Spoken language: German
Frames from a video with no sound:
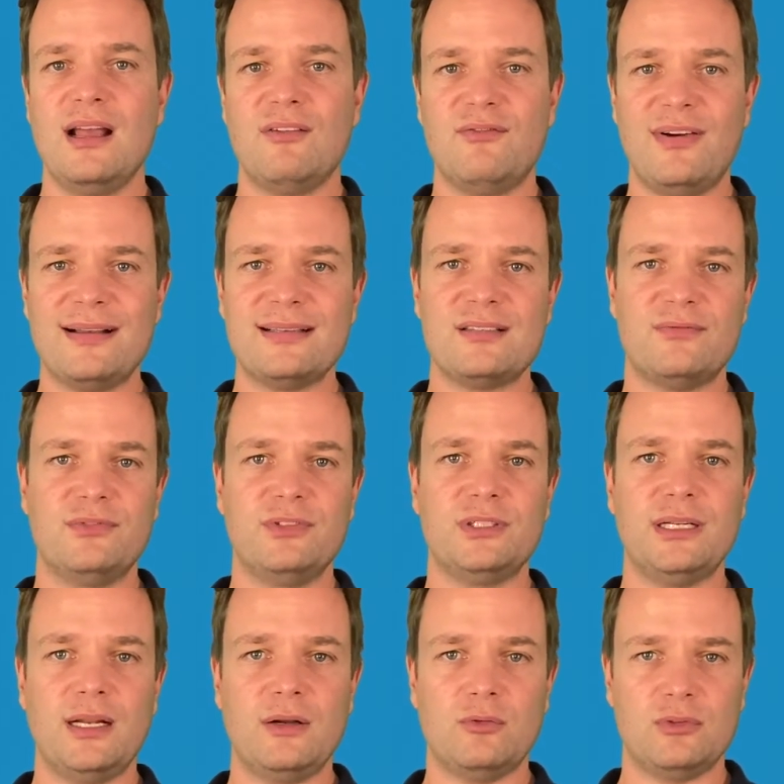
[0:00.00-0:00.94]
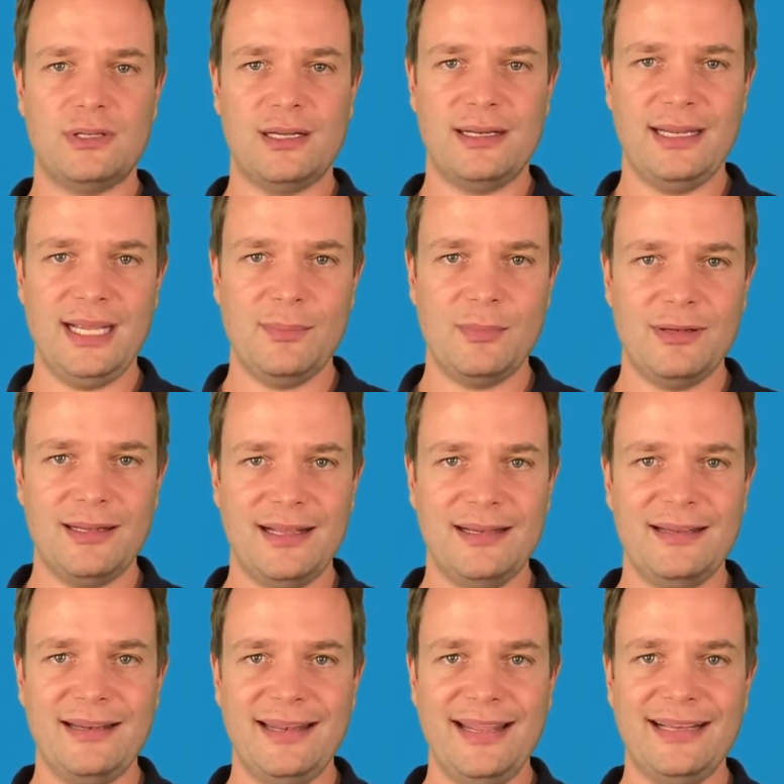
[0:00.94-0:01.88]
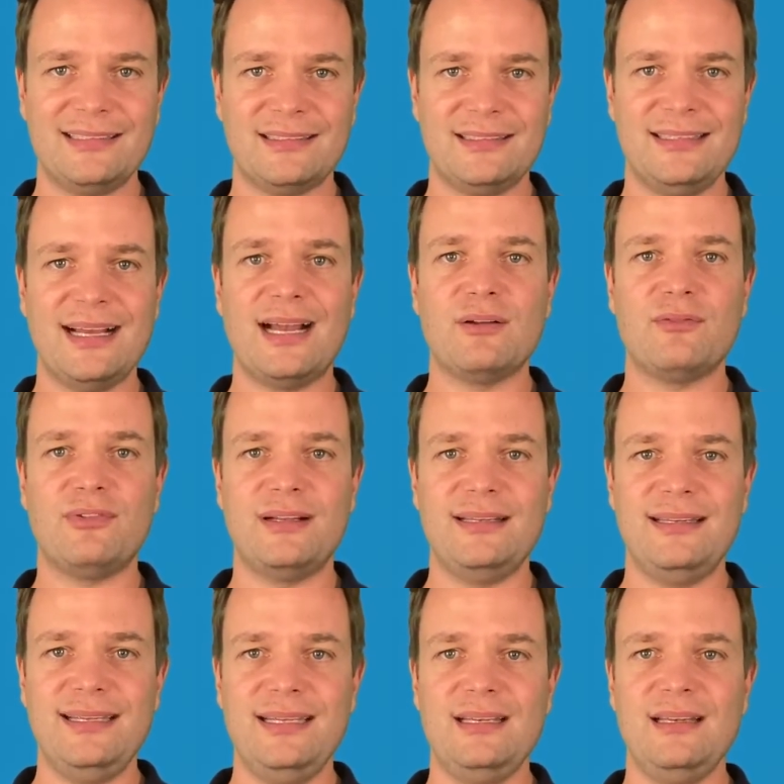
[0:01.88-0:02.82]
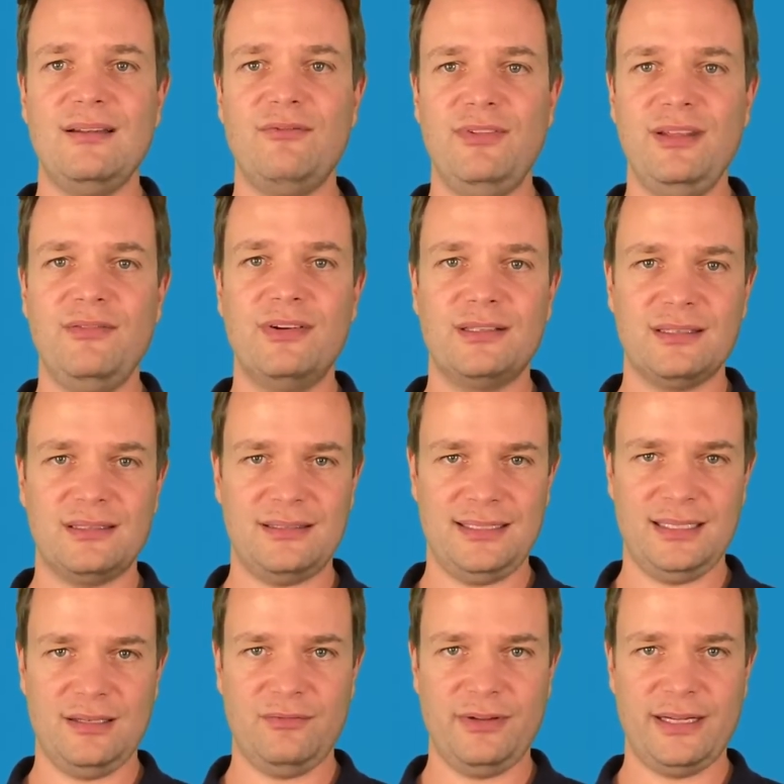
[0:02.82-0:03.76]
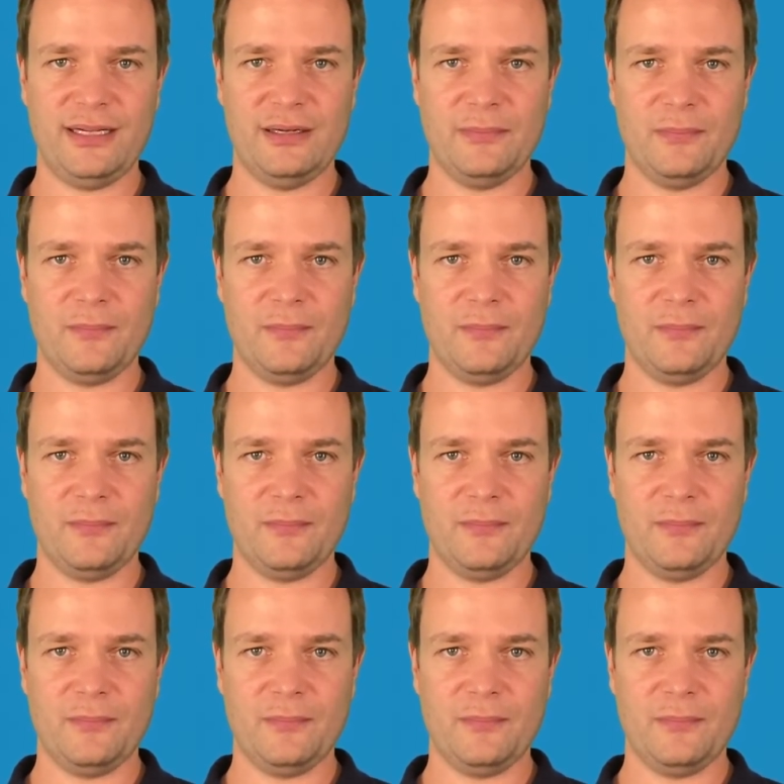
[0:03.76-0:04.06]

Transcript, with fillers: was wird ein Unternehmen in den nächsten Jahren verdienen, wie wird es sich entwickeln.